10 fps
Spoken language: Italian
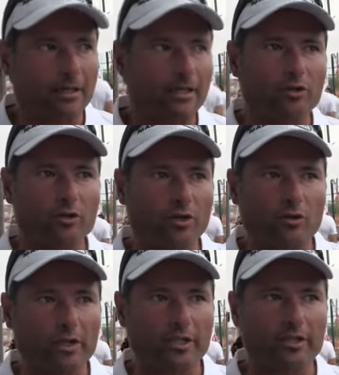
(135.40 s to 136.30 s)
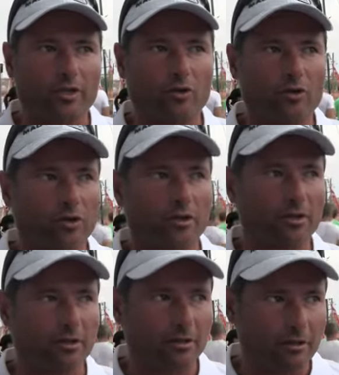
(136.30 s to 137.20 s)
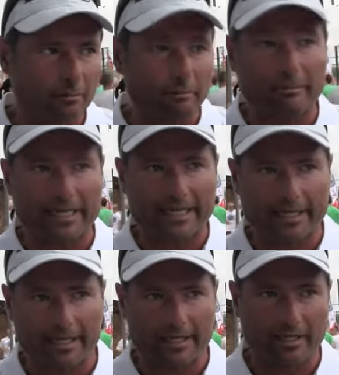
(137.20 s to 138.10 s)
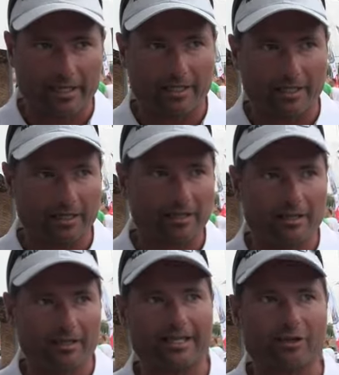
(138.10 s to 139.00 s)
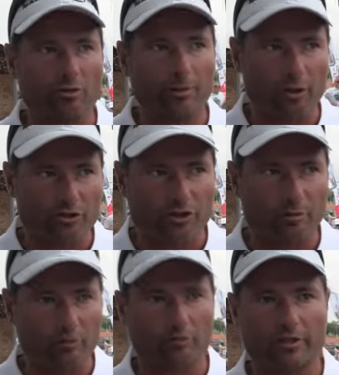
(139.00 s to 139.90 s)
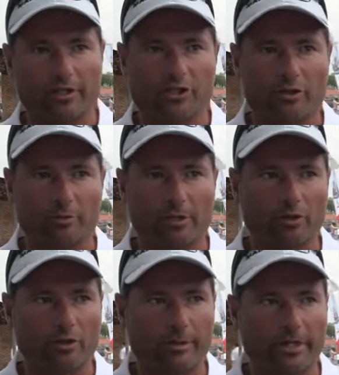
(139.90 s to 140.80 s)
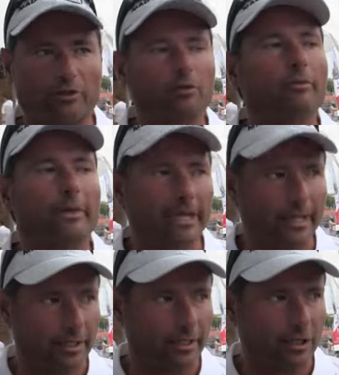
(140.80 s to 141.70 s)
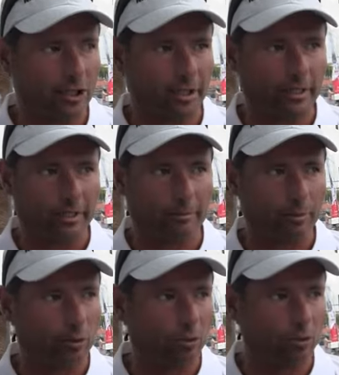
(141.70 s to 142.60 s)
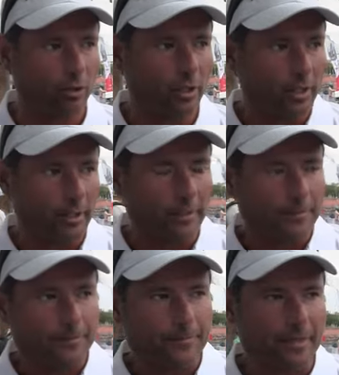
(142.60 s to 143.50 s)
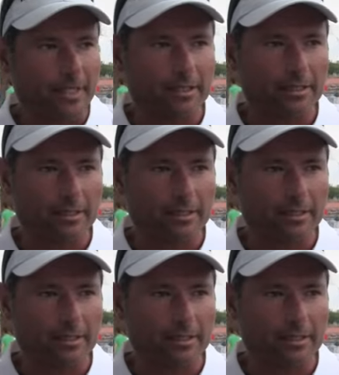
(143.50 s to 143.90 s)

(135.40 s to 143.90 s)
Credo che quindi con eh, magari l'anno prossimo un leggero miglioramento e magari delle scelte più eh,